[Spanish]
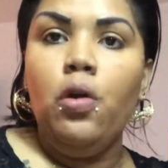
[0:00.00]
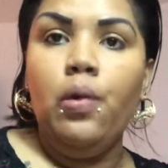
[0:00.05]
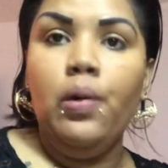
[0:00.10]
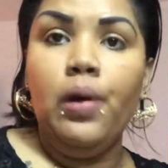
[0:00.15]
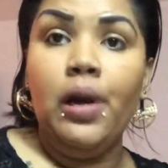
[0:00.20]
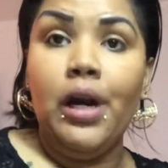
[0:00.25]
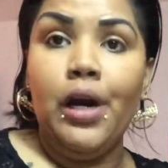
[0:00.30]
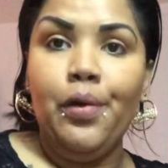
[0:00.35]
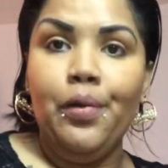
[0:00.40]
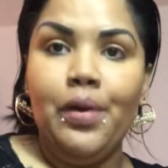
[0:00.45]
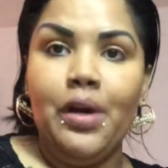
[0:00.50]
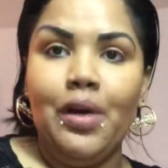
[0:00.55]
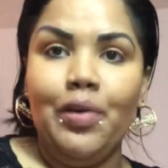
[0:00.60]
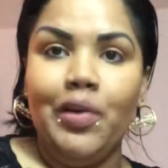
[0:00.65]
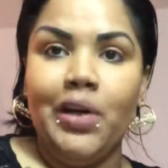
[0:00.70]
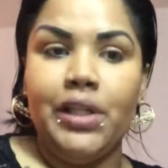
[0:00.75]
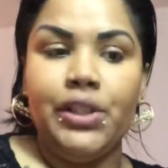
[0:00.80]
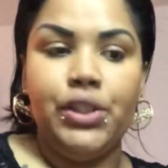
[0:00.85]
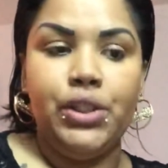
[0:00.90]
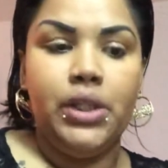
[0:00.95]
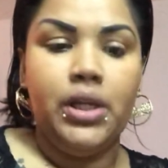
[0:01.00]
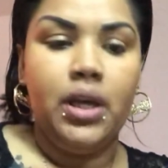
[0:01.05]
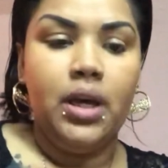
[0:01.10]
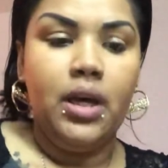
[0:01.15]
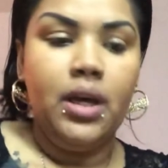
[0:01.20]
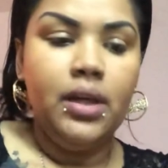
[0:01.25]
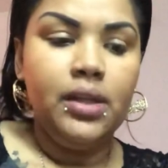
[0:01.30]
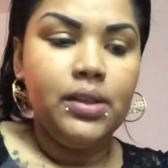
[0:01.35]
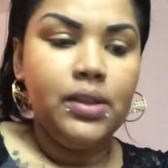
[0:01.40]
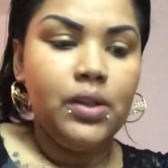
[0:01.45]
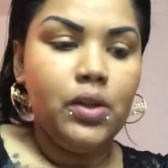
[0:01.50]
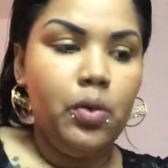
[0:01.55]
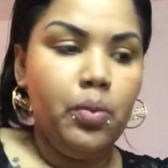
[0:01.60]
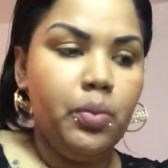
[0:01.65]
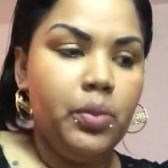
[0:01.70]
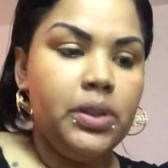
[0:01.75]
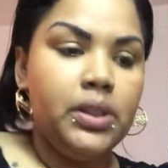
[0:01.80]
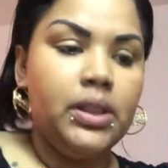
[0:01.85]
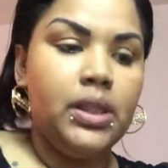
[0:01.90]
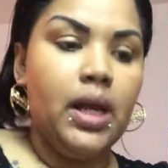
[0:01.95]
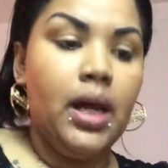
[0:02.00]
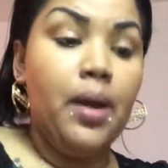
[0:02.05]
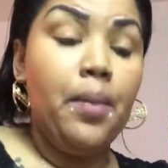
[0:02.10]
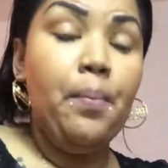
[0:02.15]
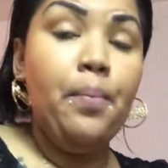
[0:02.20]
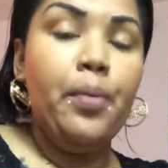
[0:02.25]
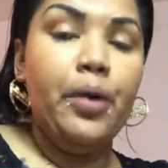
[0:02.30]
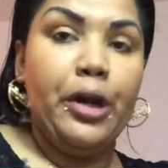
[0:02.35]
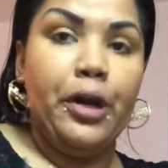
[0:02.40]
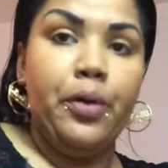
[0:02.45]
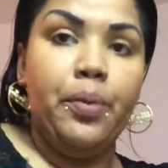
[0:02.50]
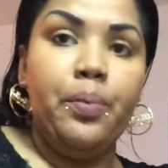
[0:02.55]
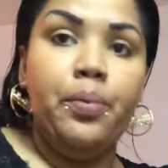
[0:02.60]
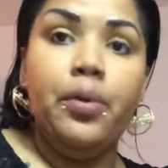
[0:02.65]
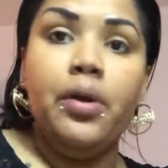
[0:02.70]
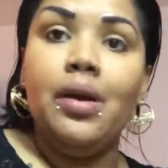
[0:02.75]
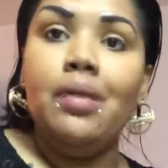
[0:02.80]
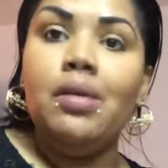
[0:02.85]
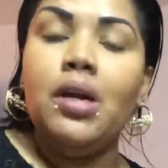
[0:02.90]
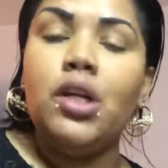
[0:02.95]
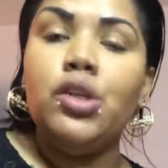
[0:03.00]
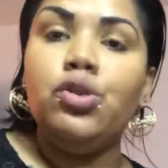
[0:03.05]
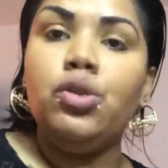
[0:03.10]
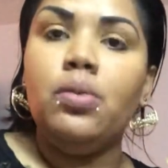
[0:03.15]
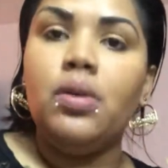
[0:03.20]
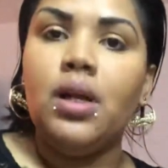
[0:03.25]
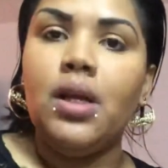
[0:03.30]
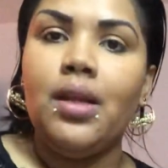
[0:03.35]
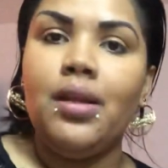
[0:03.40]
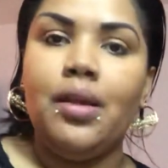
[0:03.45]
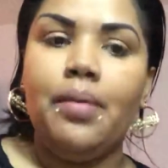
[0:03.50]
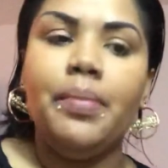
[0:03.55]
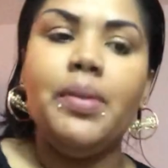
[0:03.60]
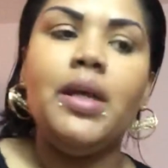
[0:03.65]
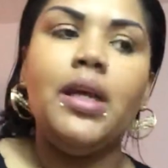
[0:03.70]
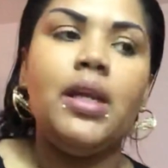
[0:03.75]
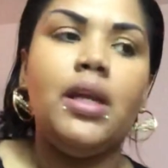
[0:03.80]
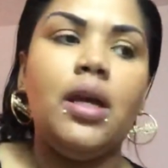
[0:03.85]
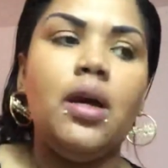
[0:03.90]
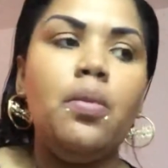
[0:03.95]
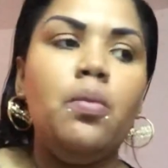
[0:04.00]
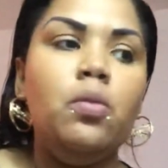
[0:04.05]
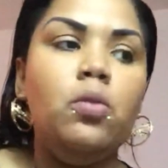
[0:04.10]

Hola, hola, hola chicas, ¿cómo están? Bueno, voy a hablar sobre la Damiana.